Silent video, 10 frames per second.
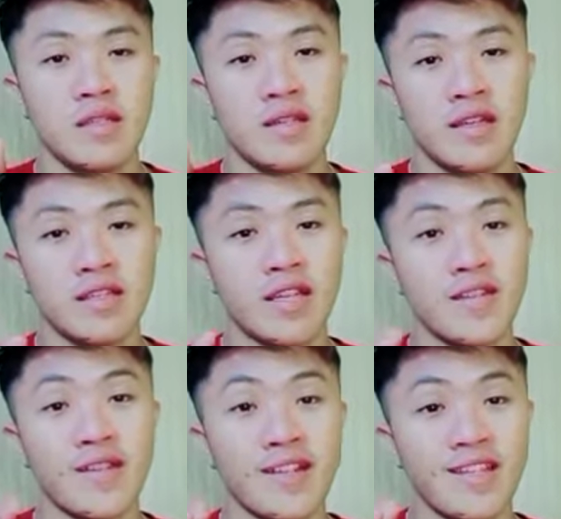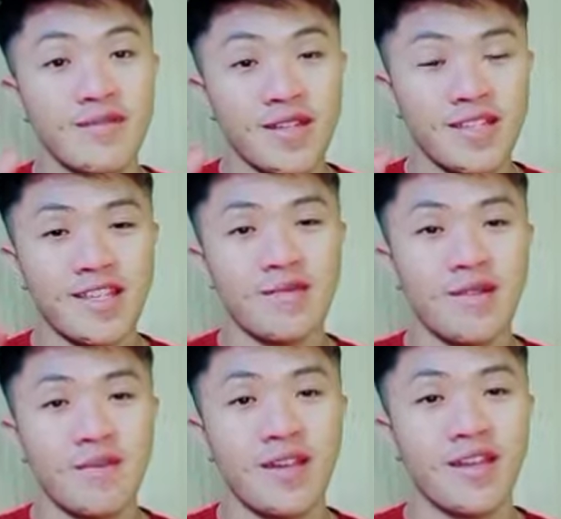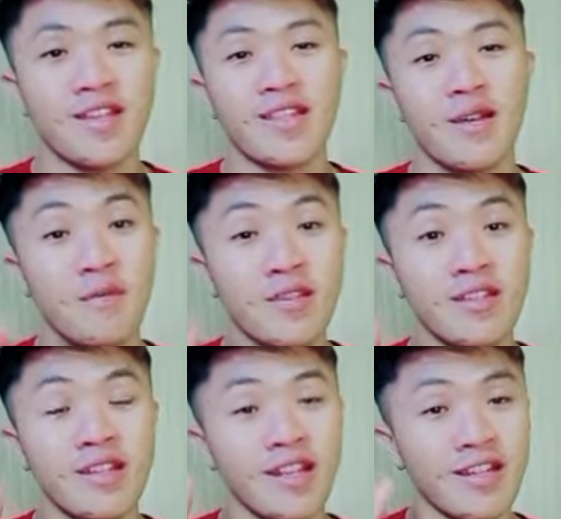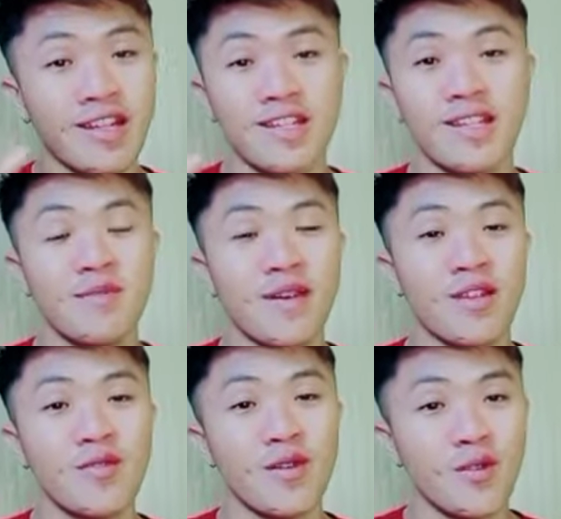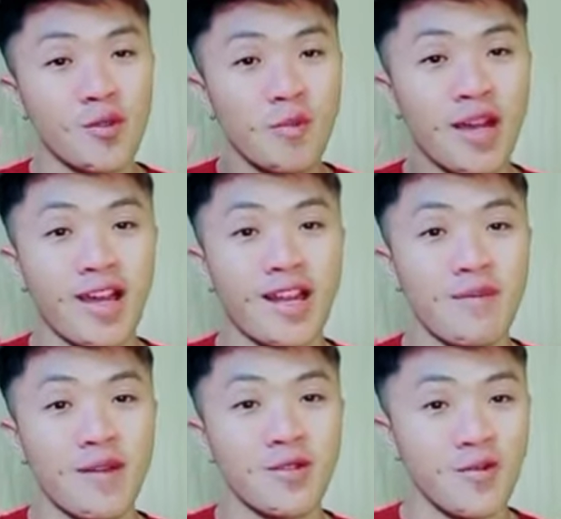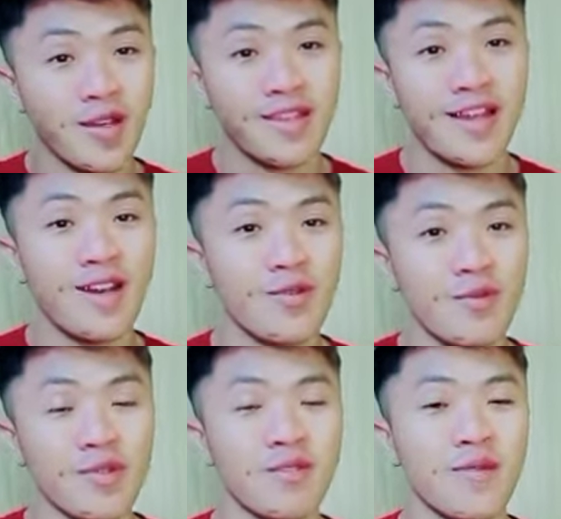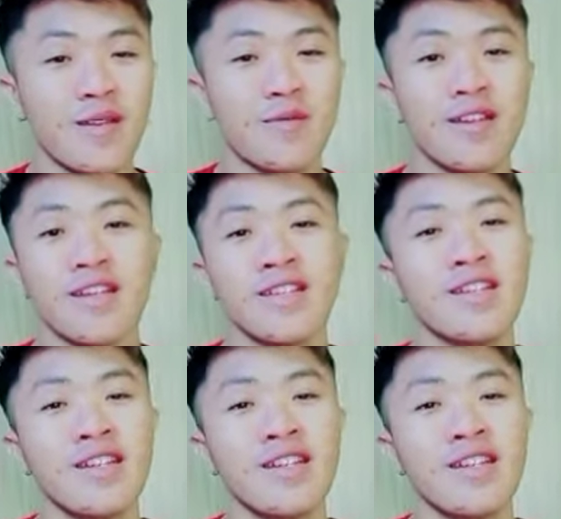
Nah, sertifikatnya masih sama BES, tapi dari kelas 5 itu harus pengalaman 2 tahun minimal BES.